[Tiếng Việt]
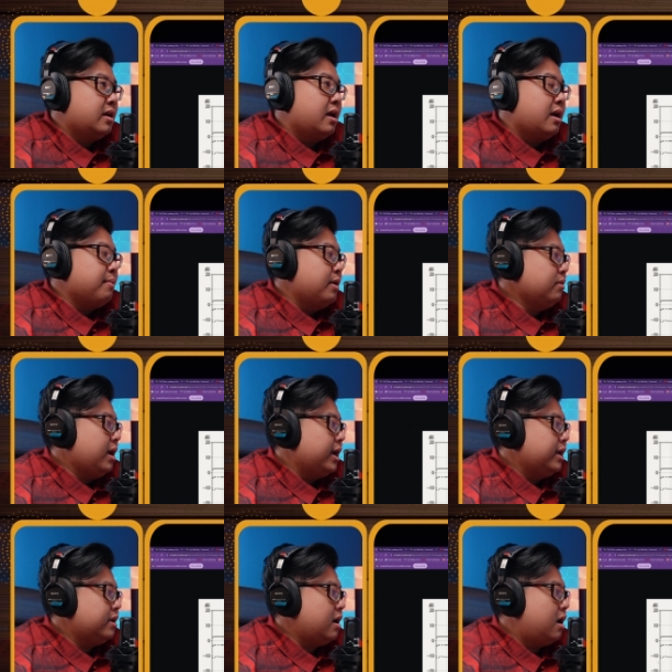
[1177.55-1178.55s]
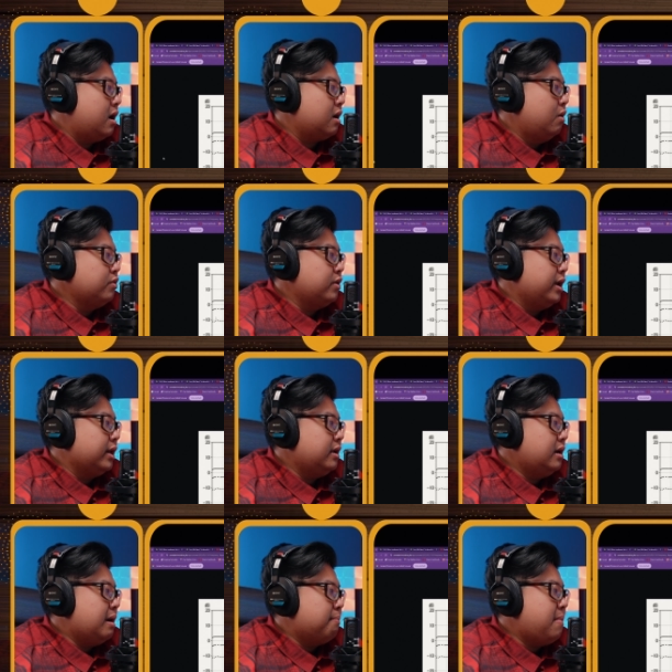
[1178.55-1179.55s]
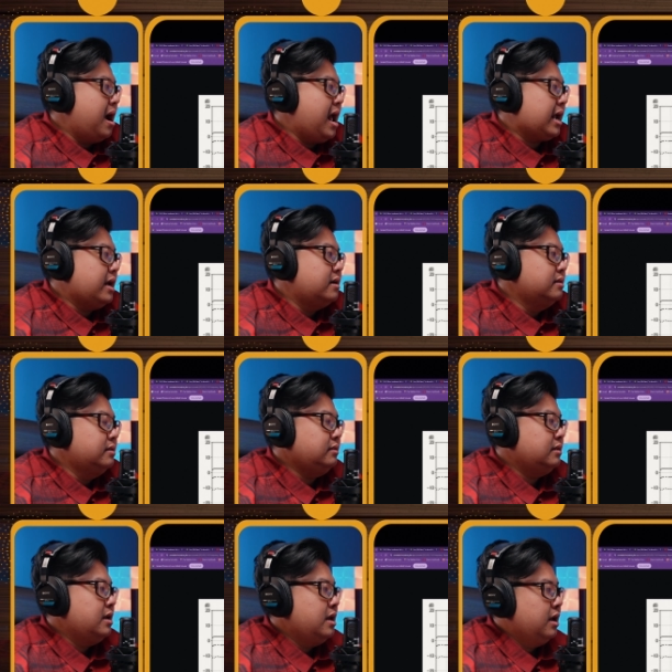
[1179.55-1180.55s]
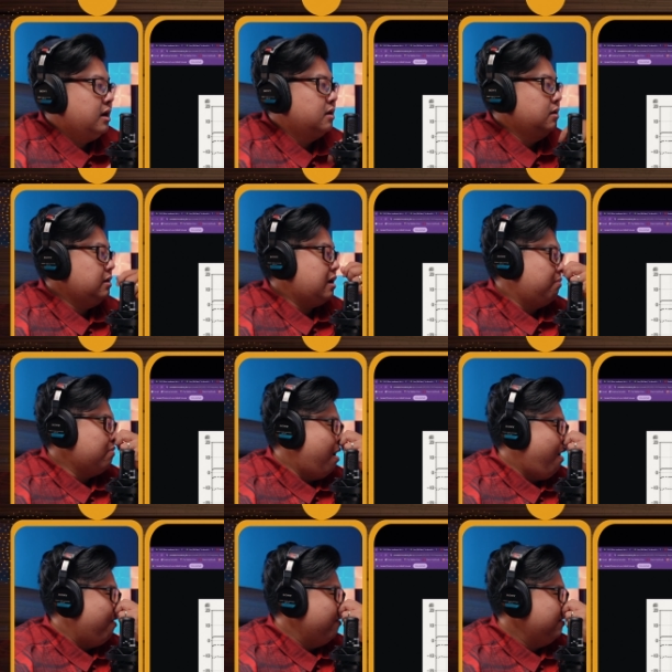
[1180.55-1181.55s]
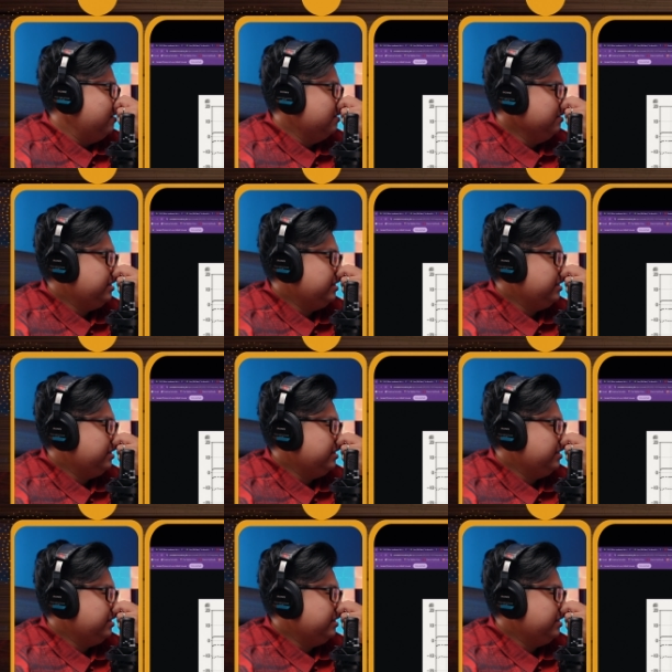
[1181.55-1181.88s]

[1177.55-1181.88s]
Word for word: à, biểu thị cho câu chuyện đó là ba cái hướng hướng 0 độ,